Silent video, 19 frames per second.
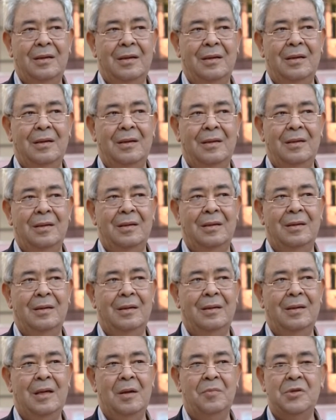
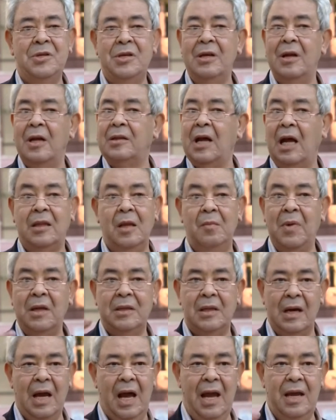آه يمشين تحت
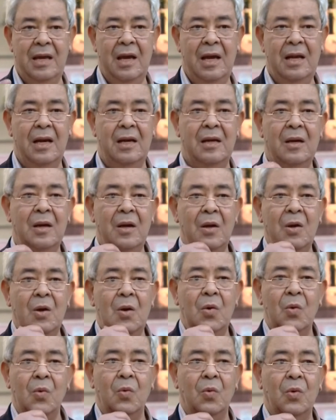المطر أحيانا
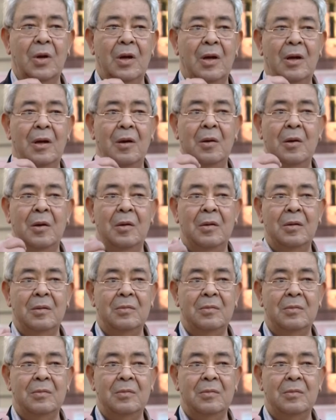وشايلين